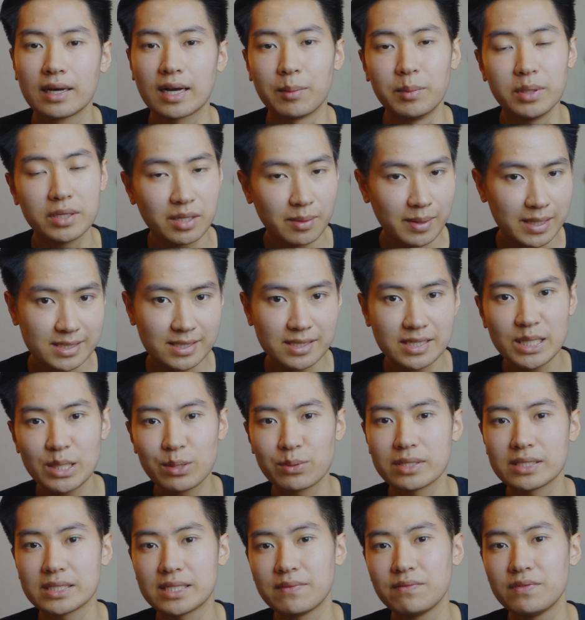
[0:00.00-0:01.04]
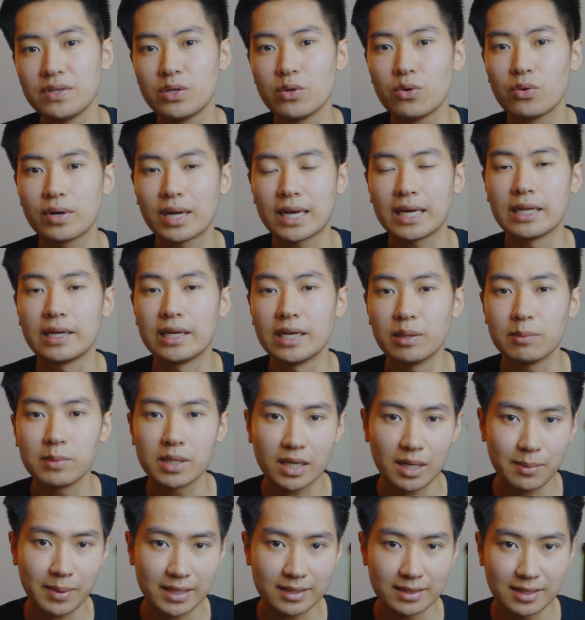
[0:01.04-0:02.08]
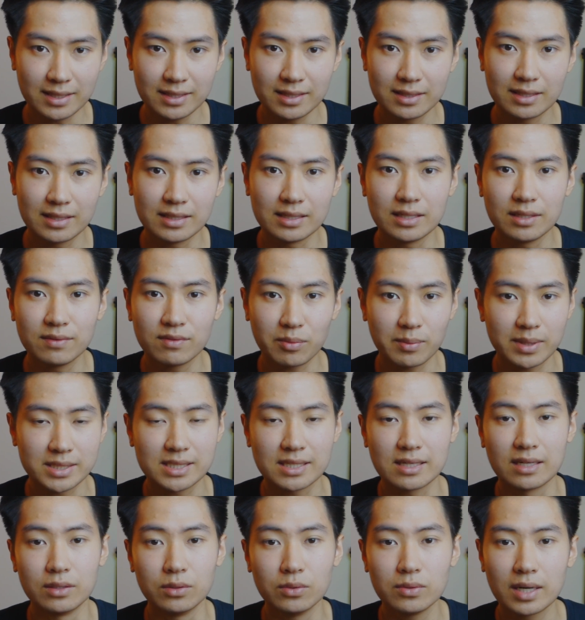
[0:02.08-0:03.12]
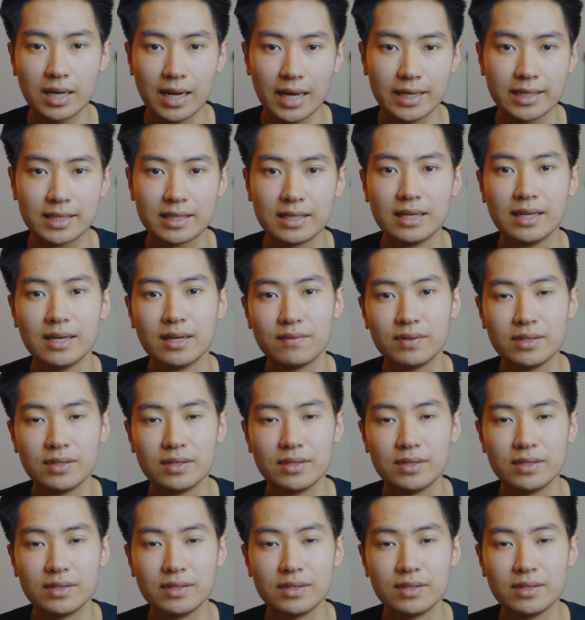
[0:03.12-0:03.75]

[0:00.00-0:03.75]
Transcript: Cảm ơn các bạn rất nhiều đã xem video này. Nếu mà các bạn thích thì hy vọng bạn sẽ ấn nút like,